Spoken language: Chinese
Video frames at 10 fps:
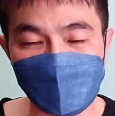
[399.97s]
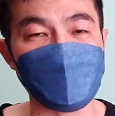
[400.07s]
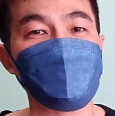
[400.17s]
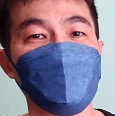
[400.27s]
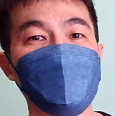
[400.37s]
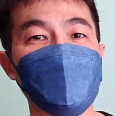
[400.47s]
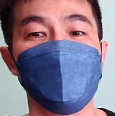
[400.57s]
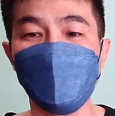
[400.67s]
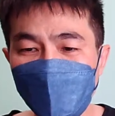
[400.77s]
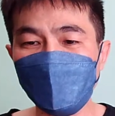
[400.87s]
来说明；
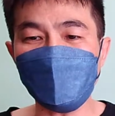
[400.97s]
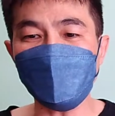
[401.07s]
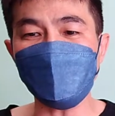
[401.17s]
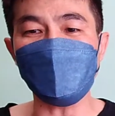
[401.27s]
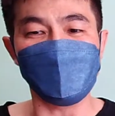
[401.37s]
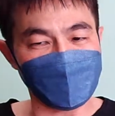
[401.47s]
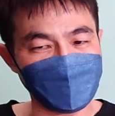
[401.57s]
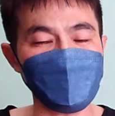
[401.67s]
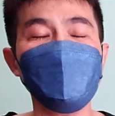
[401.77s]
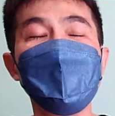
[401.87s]
没有规定，
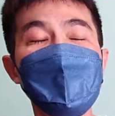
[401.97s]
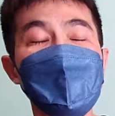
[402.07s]
你就